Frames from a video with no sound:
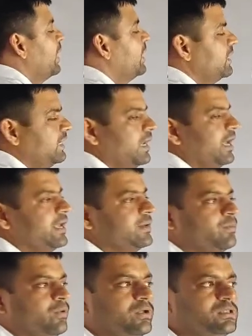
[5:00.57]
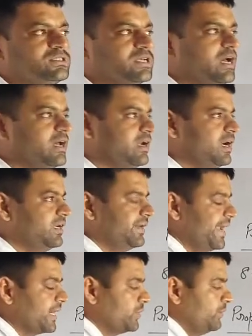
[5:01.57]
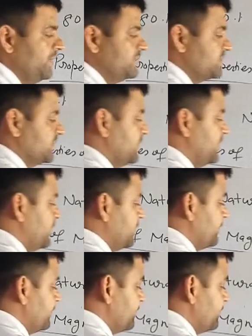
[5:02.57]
अनलाइक पोल्स आर अट्रैक्ट टू ईच अदर